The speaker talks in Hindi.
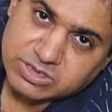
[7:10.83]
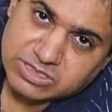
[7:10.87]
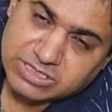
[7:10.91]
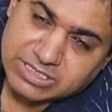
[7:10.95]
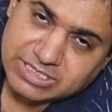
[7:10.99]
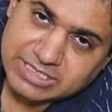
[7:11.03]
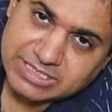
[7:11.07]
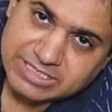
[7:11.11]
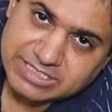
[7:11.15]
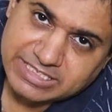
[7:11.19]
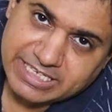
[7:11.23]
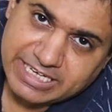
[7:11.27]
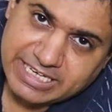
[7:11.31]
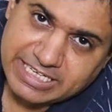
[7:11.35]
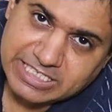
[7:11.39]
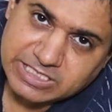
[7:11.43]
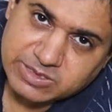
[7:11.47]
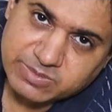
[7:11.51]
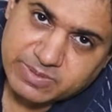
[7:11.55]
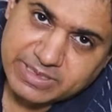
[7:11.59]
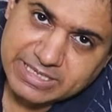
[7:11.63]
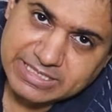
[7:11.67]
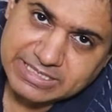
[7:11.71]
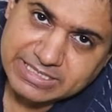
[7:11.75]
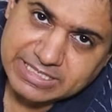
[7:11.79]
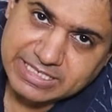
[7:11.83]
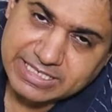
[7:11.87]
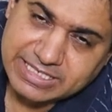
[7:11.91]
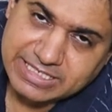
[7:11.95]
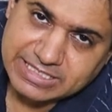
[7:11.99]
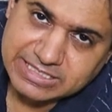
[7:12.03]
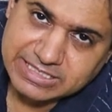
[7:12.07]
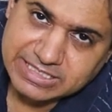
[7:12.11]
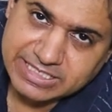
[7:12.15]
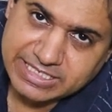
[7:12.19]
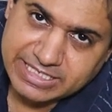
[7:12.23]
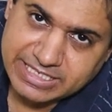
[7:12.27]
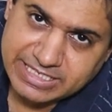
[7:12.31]
छः इंच बाय छः
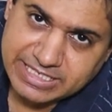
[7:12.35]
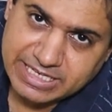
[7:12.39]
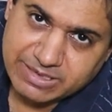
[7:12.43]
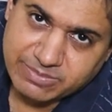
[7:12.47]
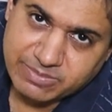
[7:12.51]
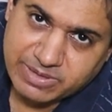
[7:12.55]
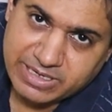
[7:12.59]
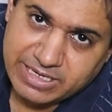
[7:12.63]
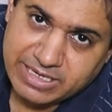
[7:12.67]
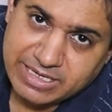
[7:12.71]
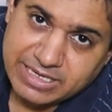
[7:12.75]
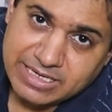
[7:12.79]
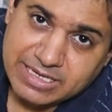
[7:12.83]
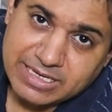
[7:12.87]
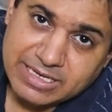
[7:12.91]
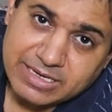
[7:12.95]
इंच एरिया में